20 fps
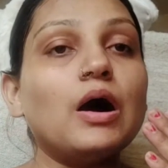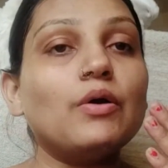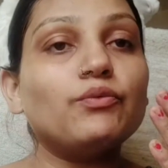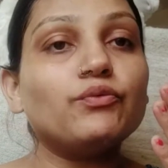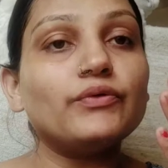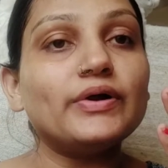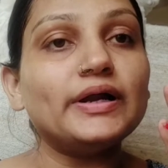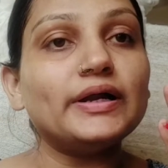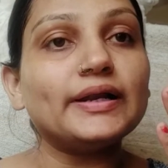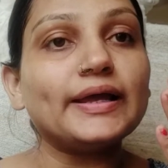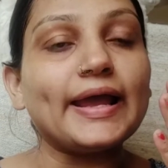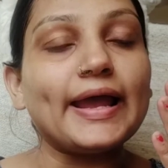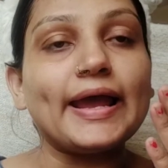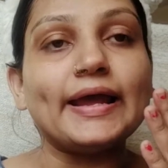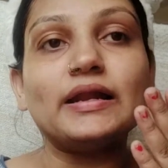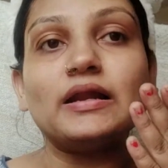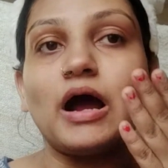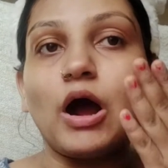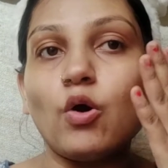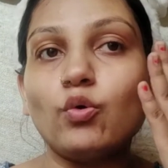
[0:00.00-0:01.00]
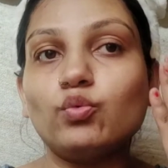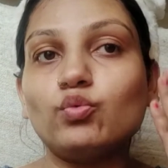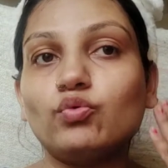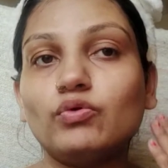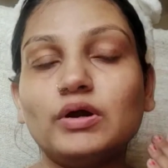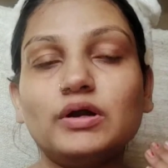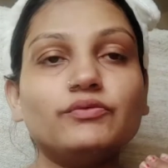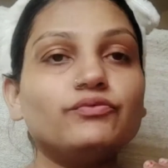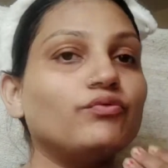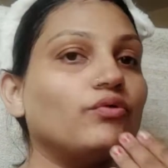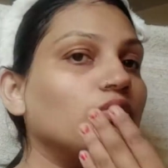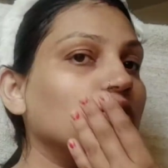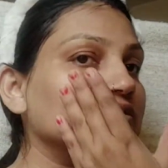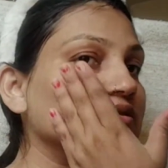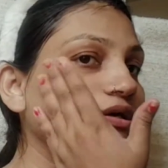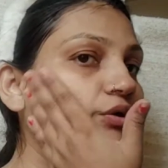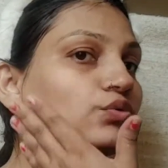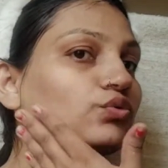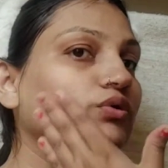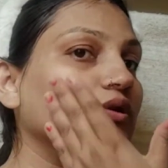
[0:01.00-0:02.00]
अपवर्ड एंड
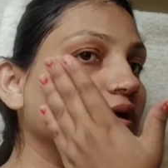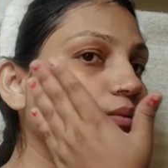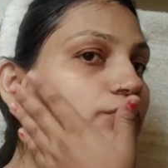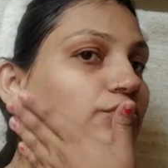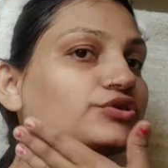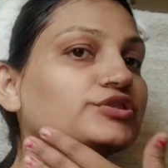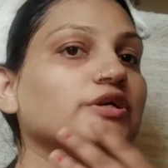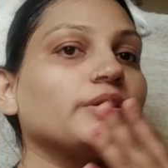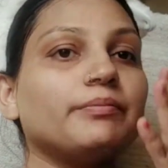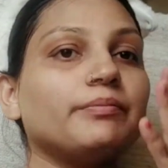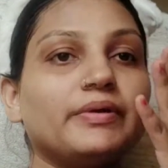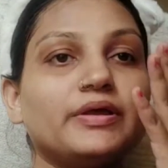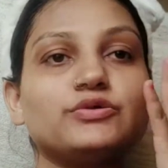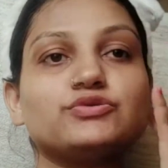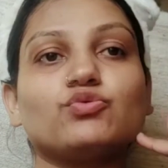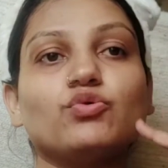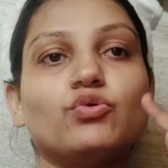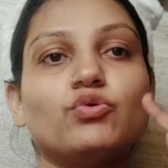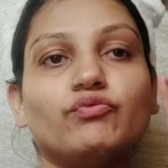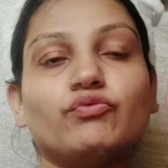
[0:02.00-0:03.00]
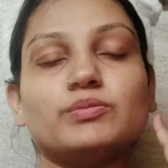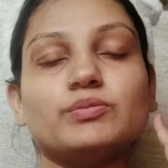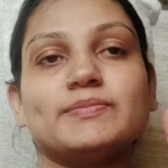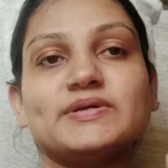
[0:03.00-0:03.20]
आउटवर्ड सर्कुलर मोशन में इसको